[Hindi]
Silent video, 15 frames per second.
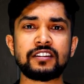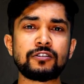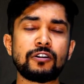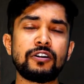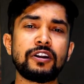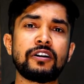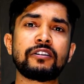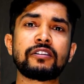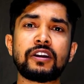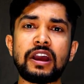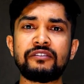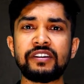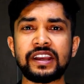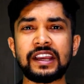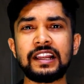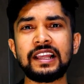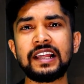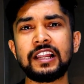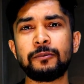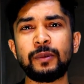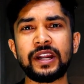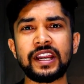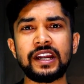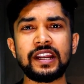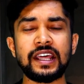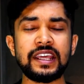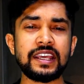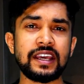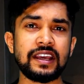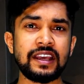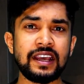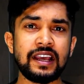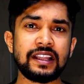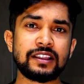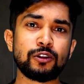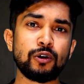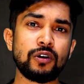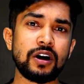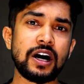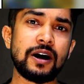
रेस्टोरेंट और कैफे के लिए लिमिटेड नहीं है तो